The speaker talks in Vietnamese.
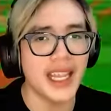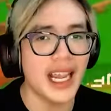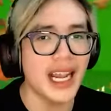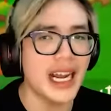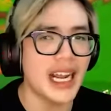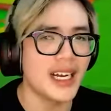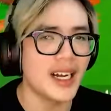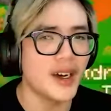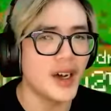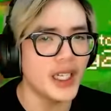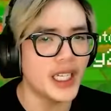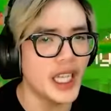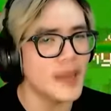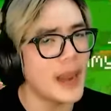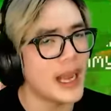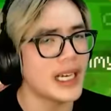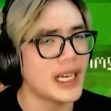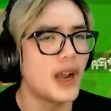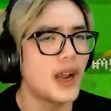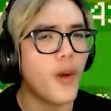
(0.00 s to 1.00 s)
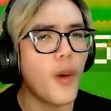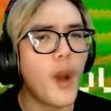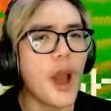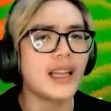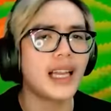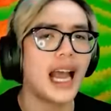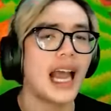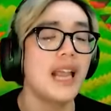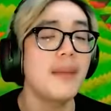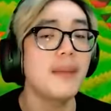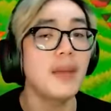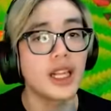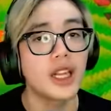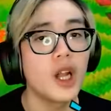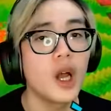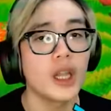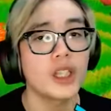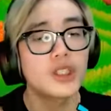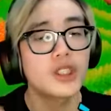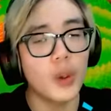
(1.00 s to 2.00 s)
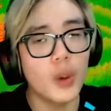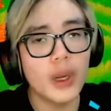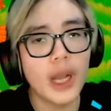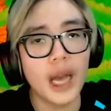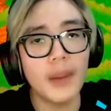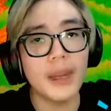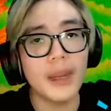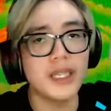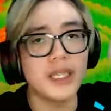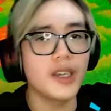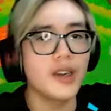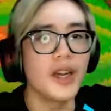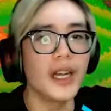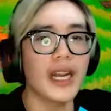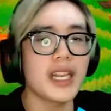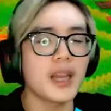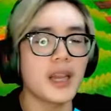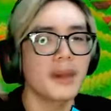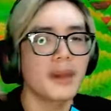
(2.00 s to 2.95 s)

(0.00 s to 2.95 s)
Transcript: như thế này nữa thì bạn đừng quên là hãy bình luận xuống ở bên dưới để cho